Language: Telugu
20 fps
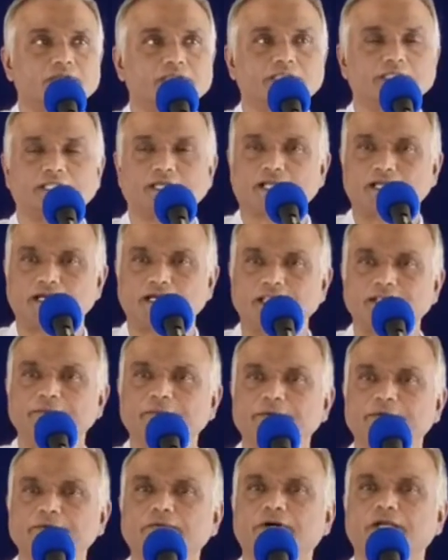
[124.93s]
లేదా
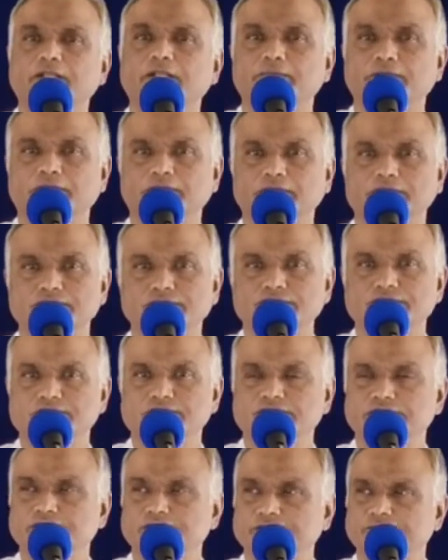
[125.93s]
కలిపి వాడబడుతూ
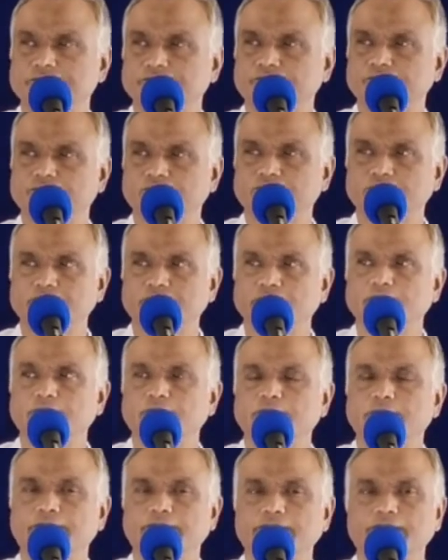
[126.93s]
వచ్చింది
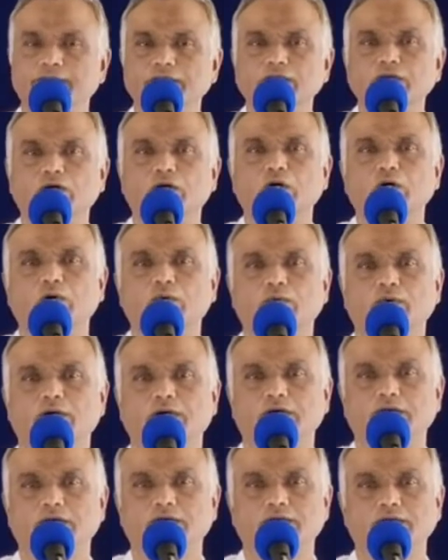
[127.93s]
దేవుడైన యహోవా
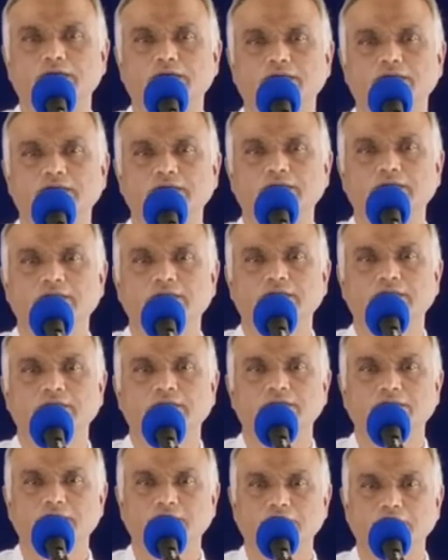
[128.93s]

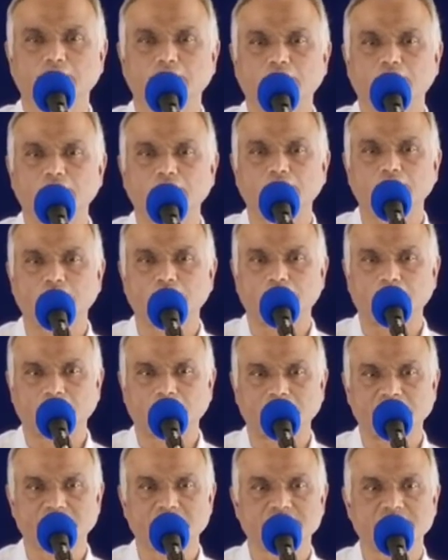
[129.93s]
ఫర్ లార్డ్
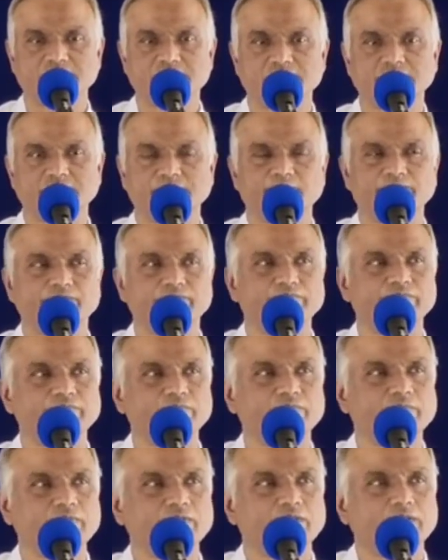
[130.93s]
గాడ్
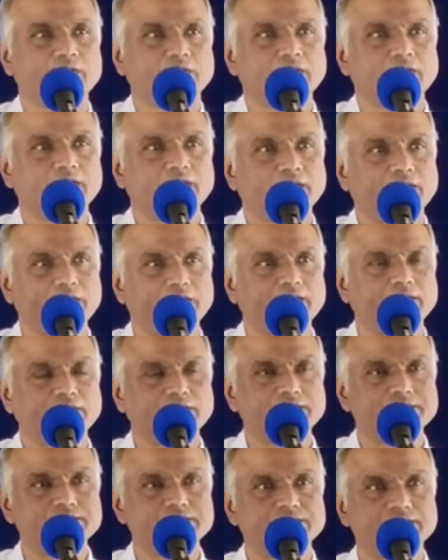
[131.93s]
రెండవ
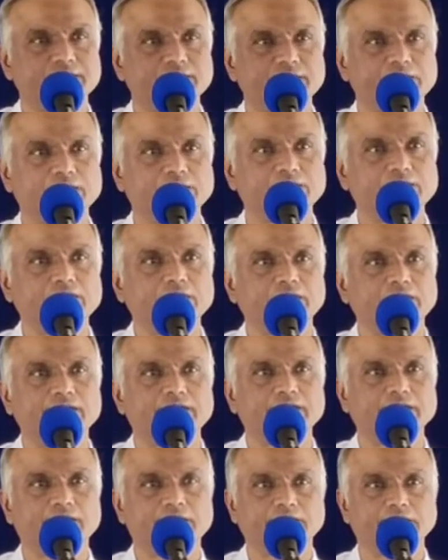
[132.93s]
అధ్యాయంలో
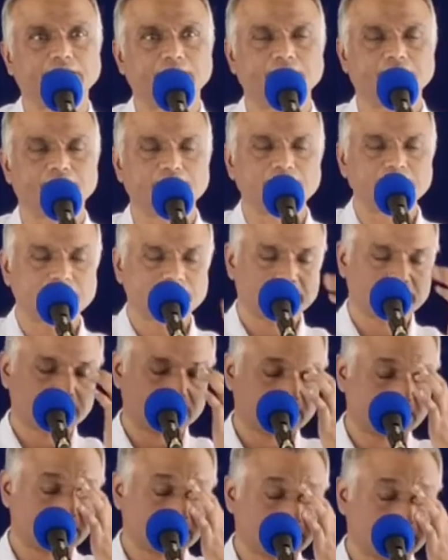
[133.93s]
ఆది కాండంలో
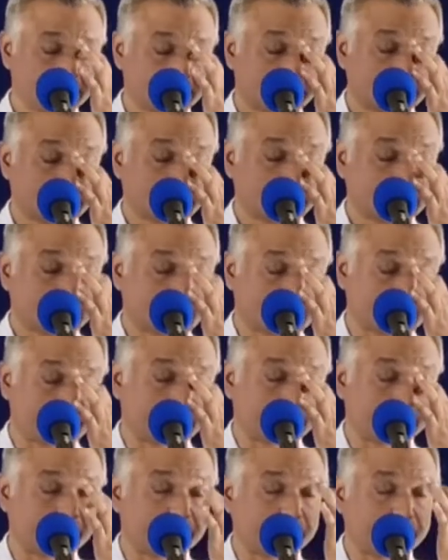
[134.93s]
ఆ
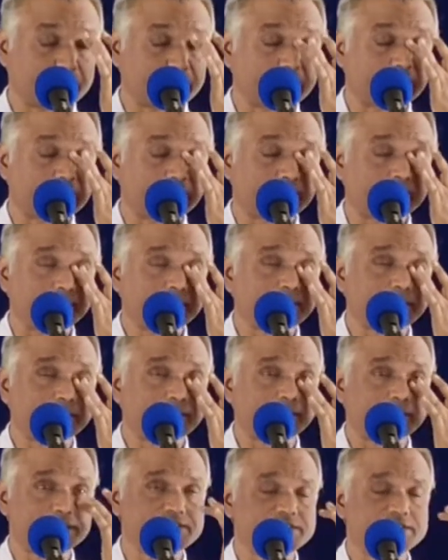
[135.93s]
పదం మొదట మనకు
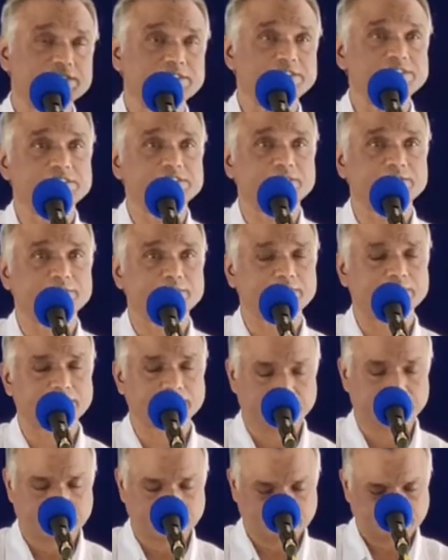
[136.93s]
పరిచయం
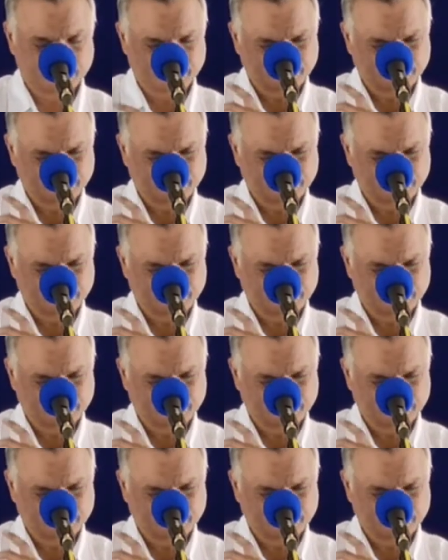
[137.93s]
చేయబడింది